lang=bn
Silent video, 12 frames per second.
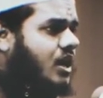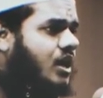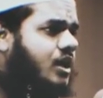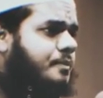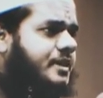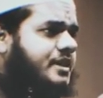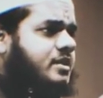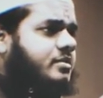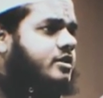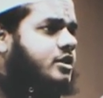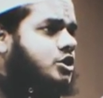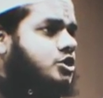
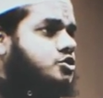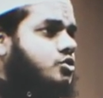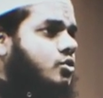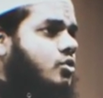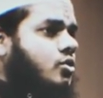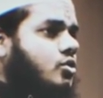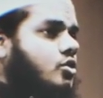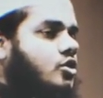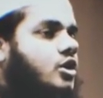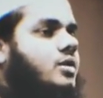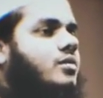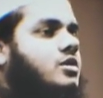পৃথিবীতে সুখ
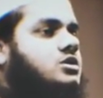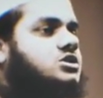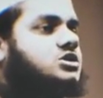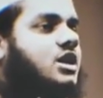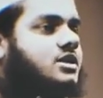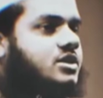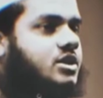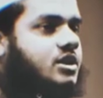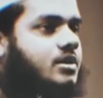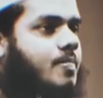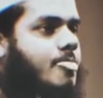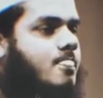এবং শান্তি
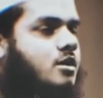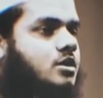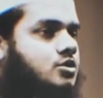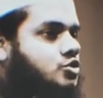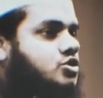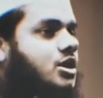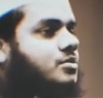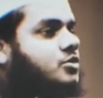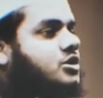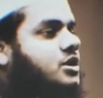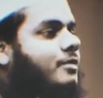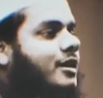দুটার
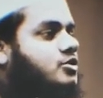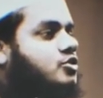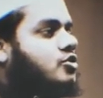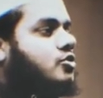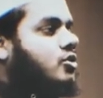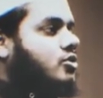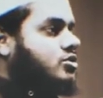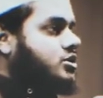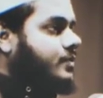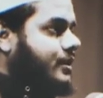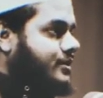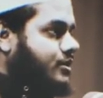মধ্যে পার্থক্য করতে
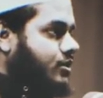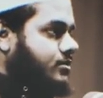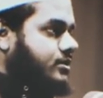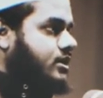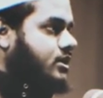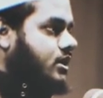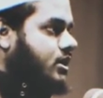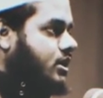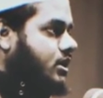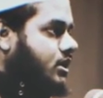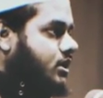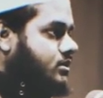পারতে হবে
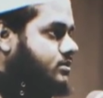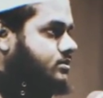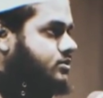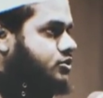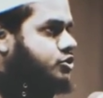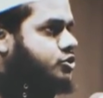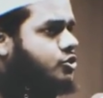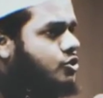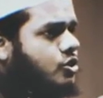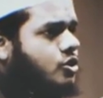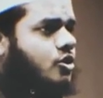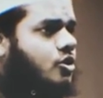
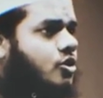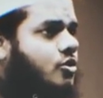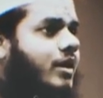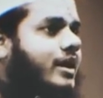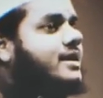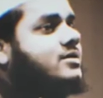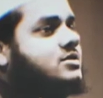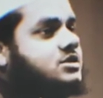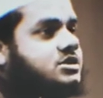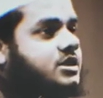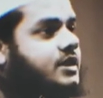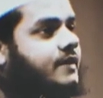সুখ মানে
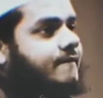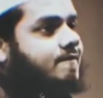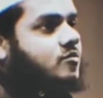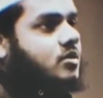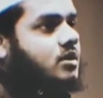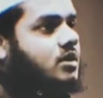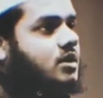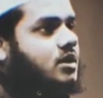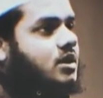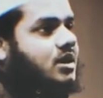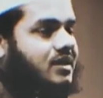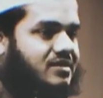হচ্ছে
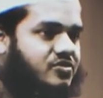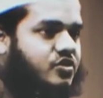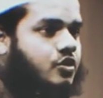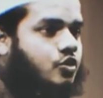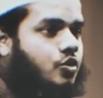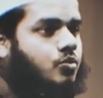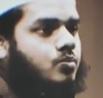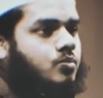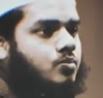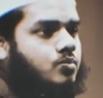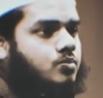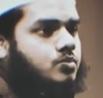এসি রুম
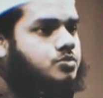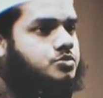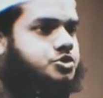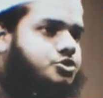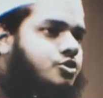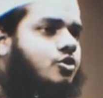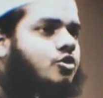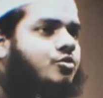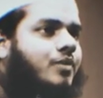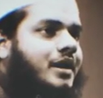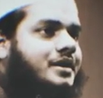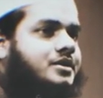সুখ
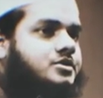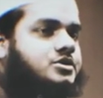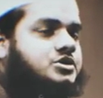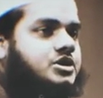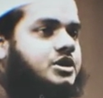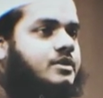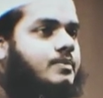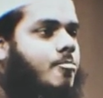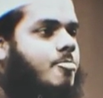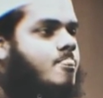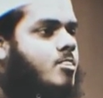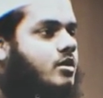মানে হচ্ছে
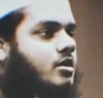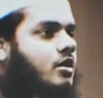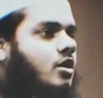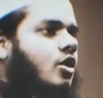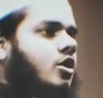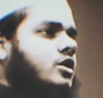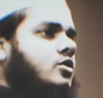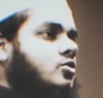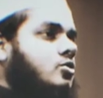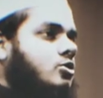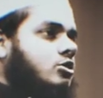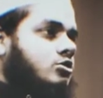অনেক
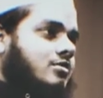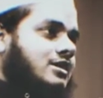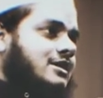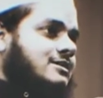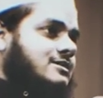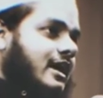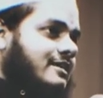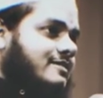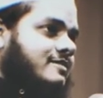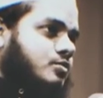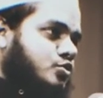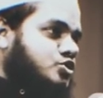উন্নত মানের টাইলস
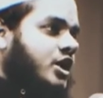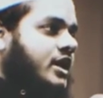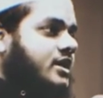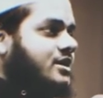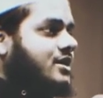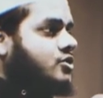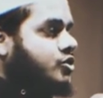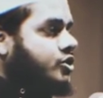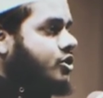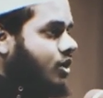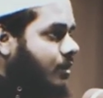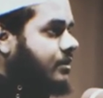মোজাইক দিয়ে তৈরি
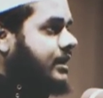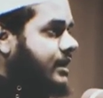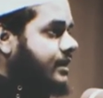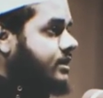করা বিল্ডিং